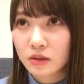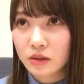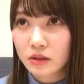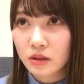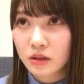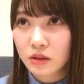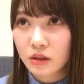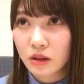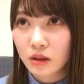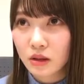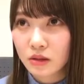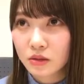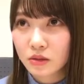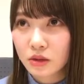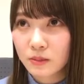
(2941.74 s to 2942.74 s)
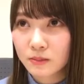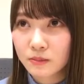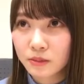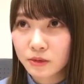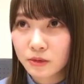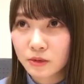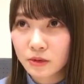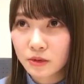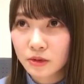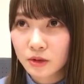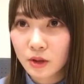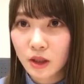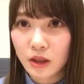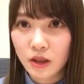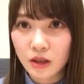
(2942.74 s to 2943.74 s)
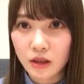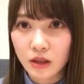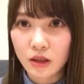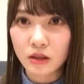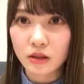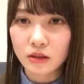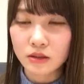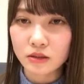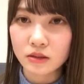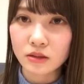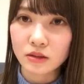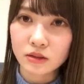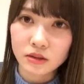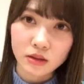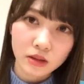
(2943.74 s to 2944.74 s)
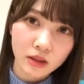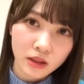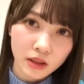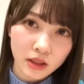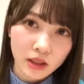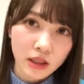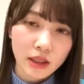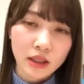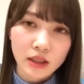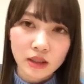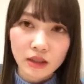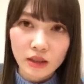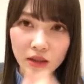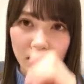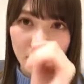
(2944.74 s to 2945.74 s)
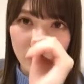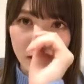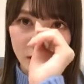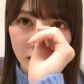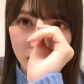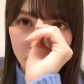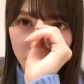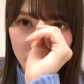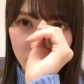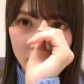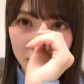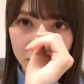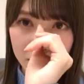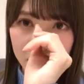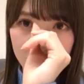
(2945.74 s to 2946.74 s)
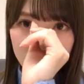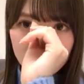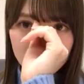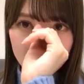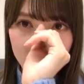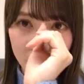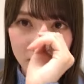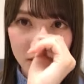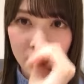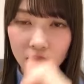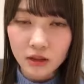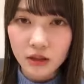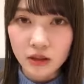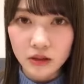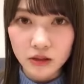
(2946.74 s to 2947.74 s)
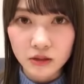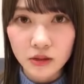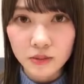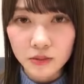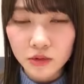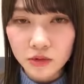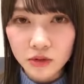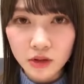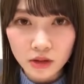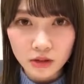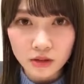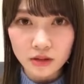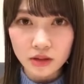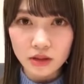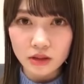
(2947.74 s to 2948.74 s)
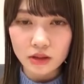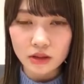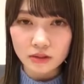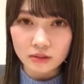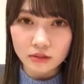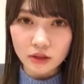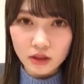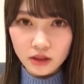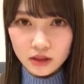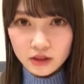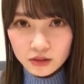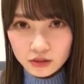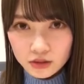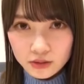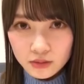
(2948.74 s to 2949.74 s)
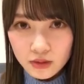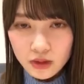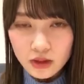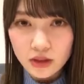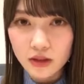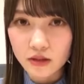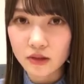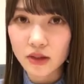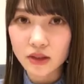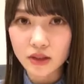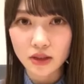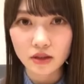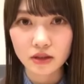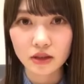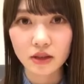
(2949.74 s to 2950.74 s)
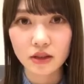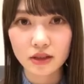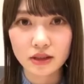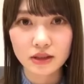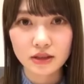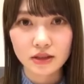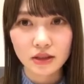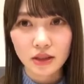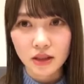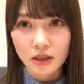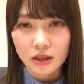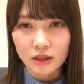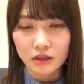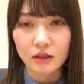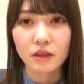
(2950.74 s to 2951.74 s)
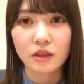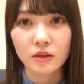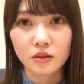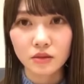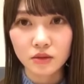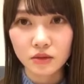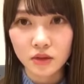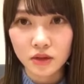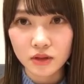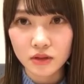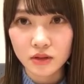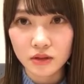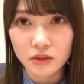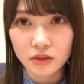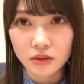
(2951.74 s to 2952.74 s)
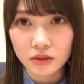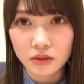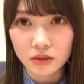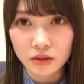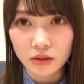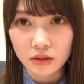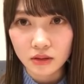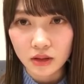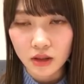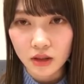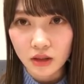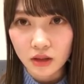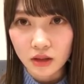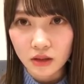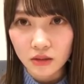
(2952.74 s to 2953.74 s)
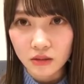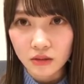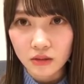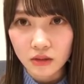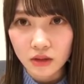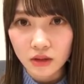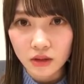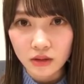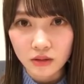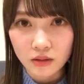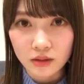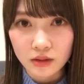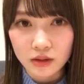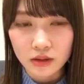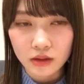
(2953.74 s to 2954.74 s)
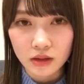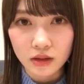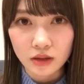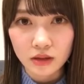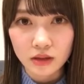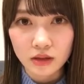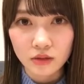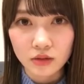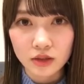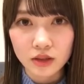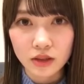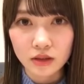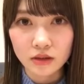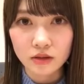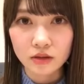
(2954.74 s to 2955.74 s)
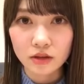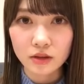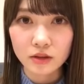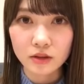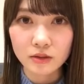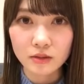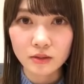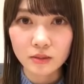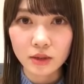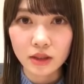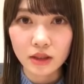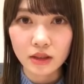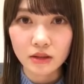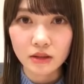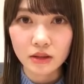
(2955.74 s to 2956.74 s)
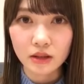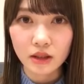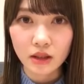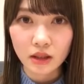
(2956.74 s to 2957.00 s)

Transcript: てくださった。あといっぷんぐらいだな。なんか言い残したことあるかな。でもとにかく久しぶりにショールームできて嬉しかったです。なんか本当にこんなとしちゃんのショールーム見てくれ